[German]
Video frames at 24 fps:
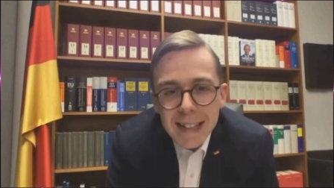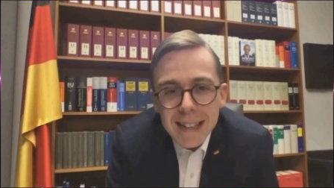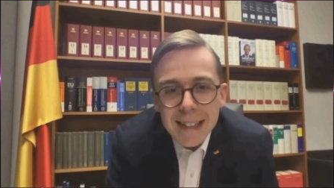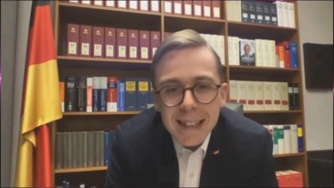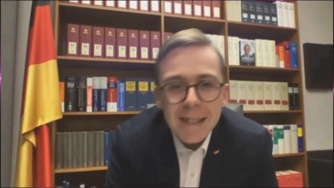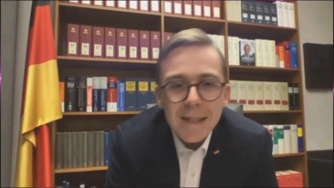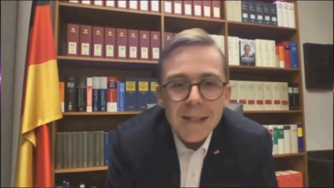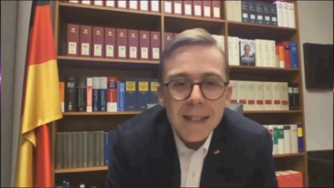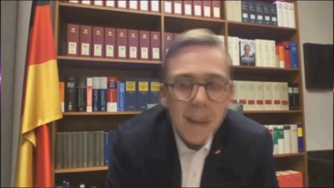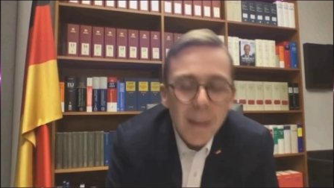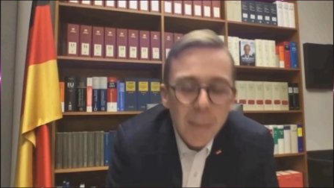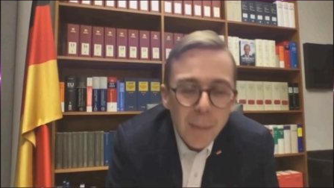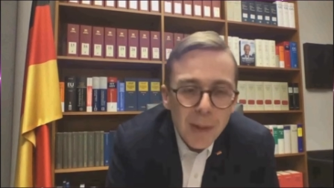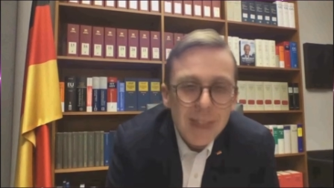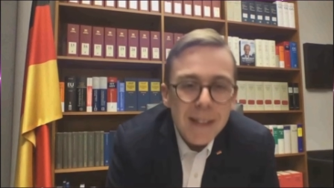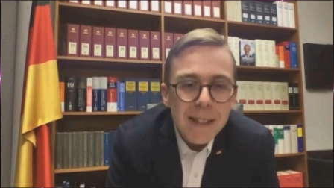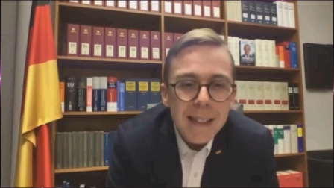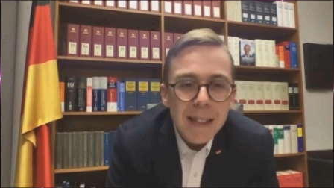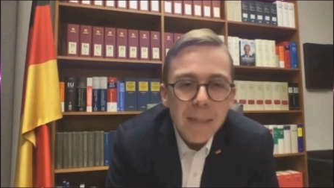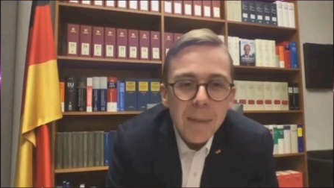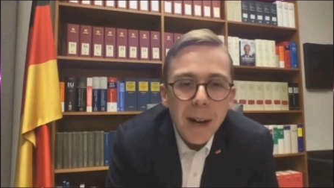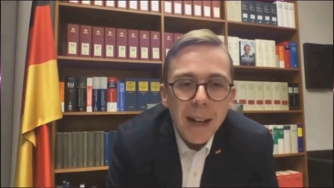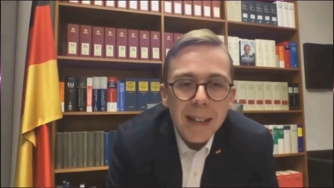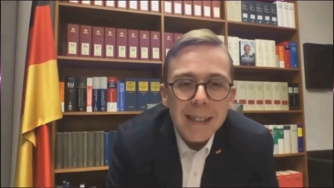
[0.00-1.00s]
Äh, da muss
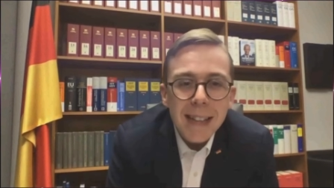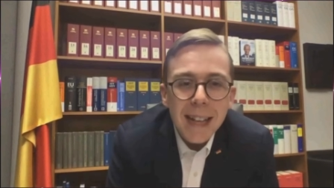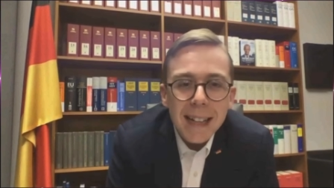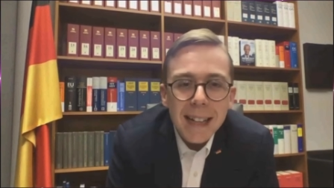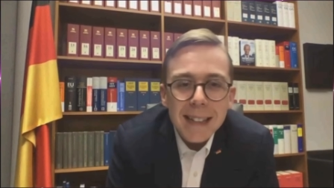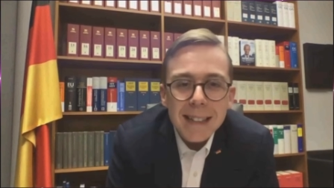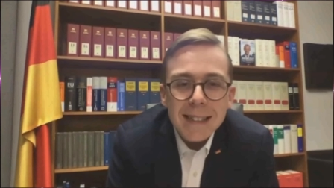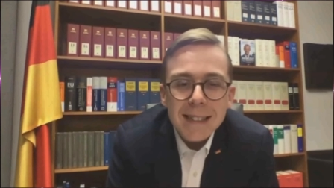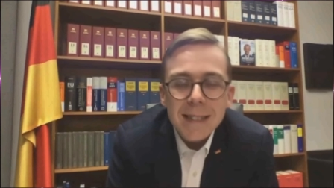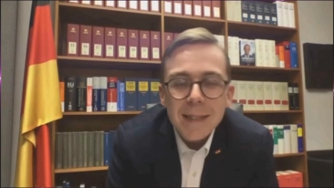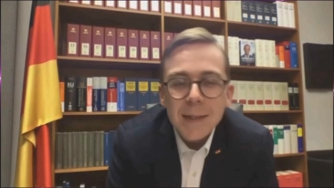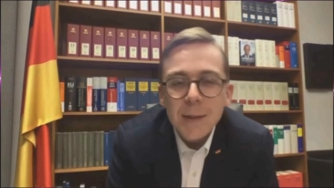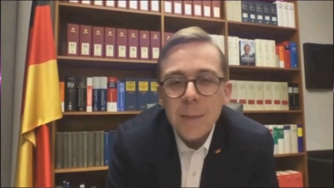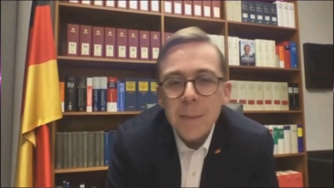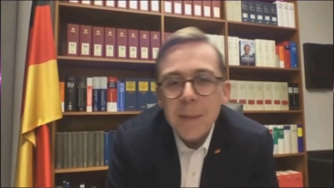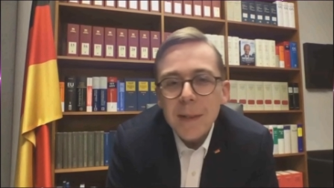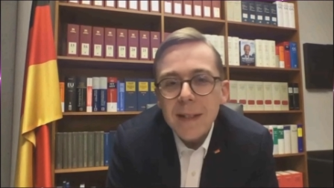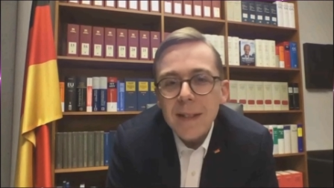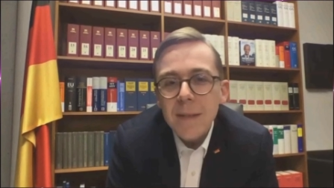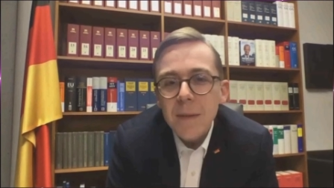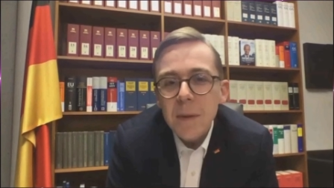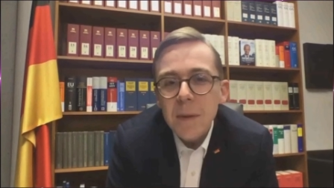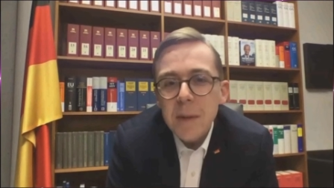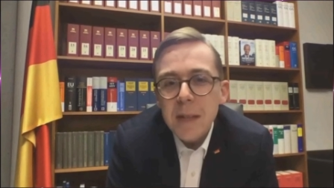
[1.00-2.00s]
ich immer sagen, das ist so ein
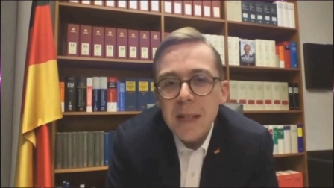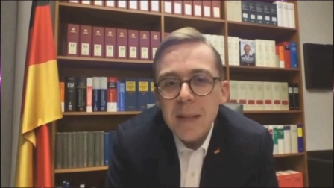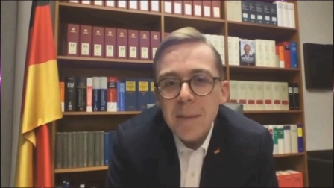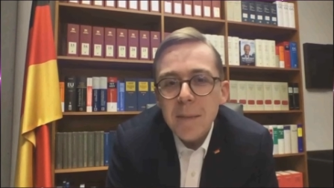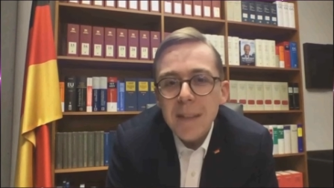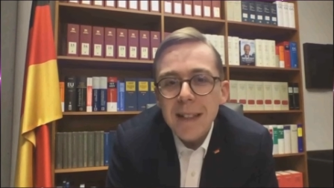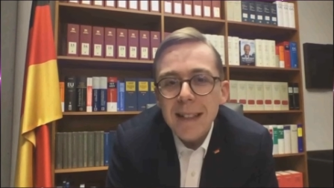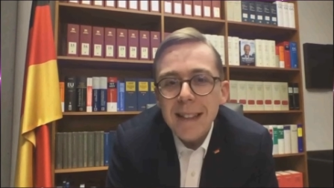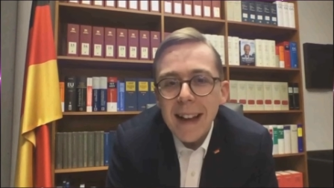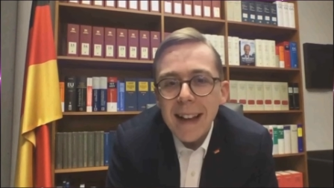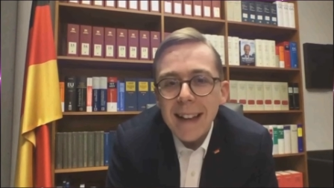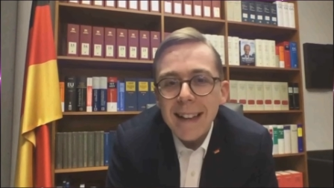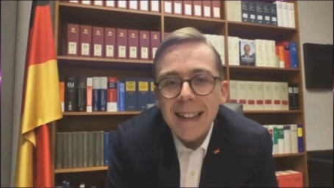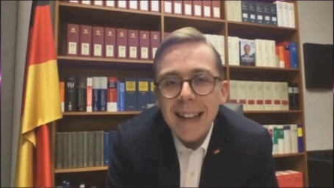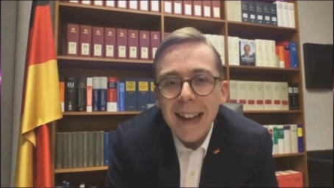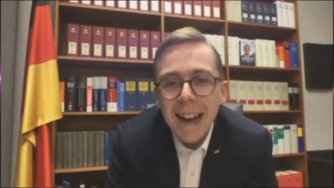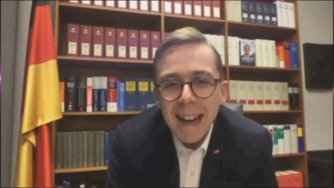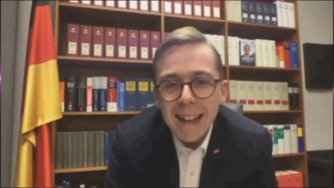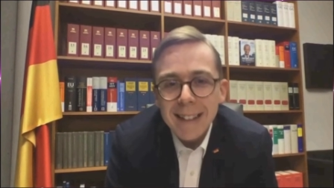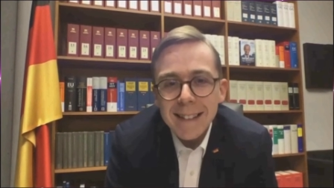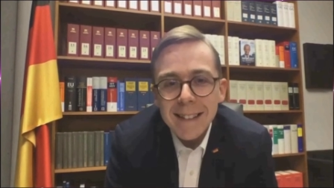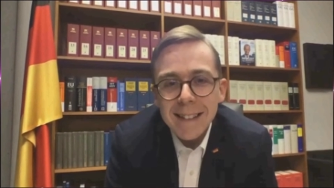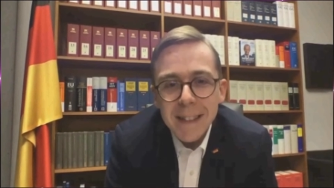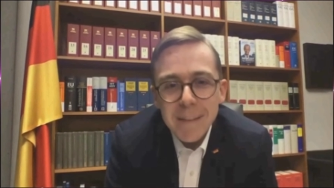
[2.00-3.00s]
bisschen wie mit dem kleinen
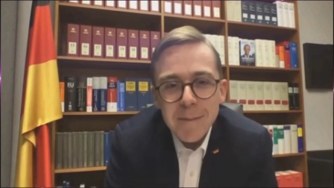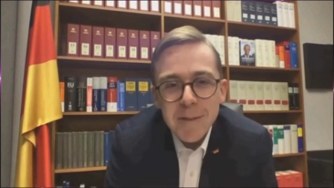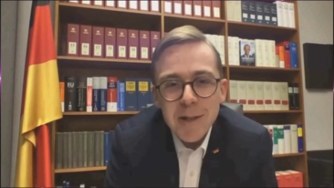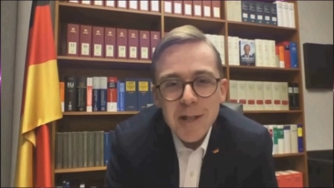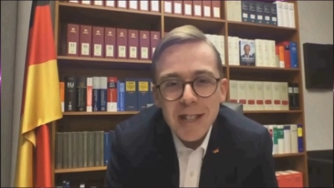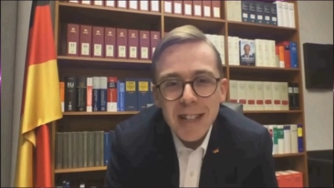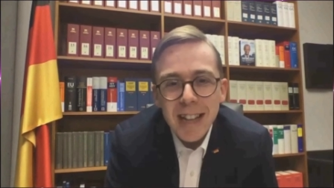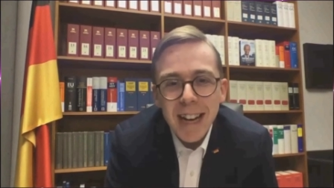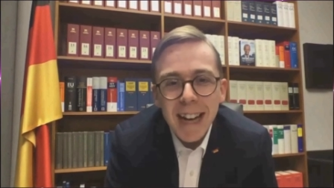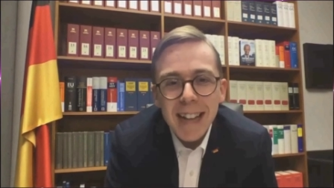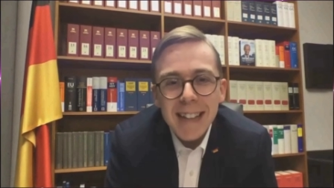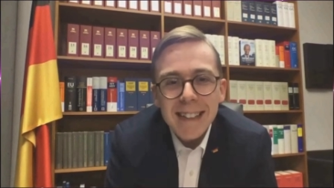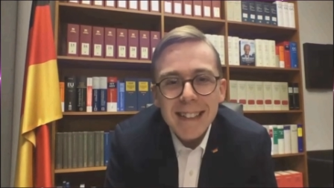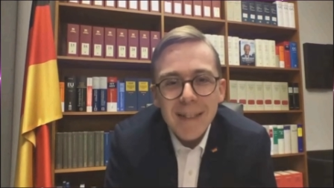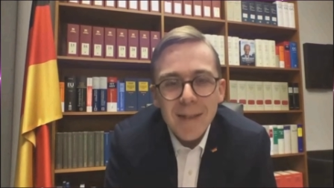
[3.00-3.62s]
Ladendiebstahl.